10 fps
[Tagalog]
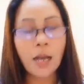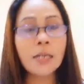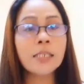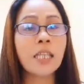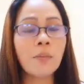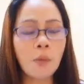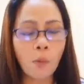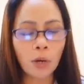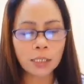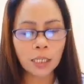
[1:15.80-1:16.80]
Ang sabi
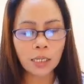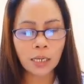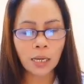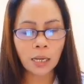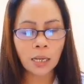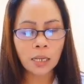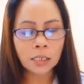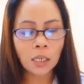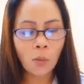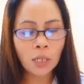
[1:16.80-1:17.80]
po kasi niya,
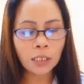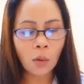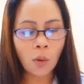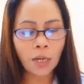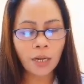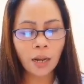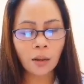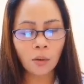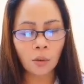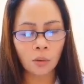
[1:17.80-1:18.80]
sawang-sawa
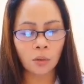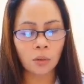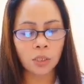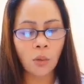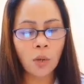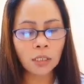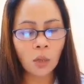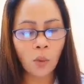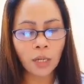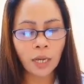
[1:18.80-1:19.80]
na ako,
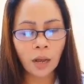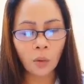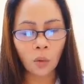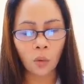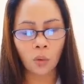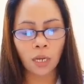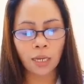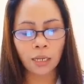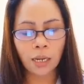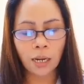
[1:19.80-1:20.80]
sawang-sawa na ako
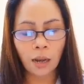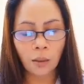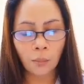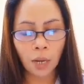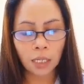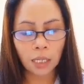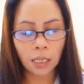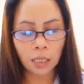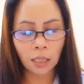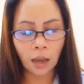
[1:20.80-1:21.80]
kay Rina,
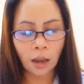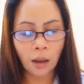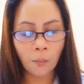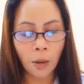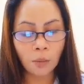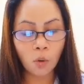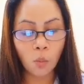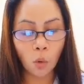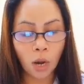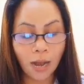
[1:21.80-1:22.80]
makikita ang
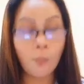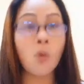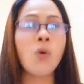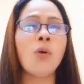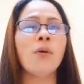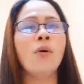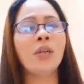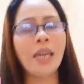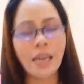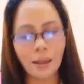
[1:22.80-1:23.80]
pagmumukha mo.
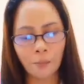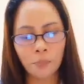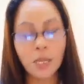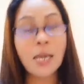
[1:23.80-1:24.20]
Okay?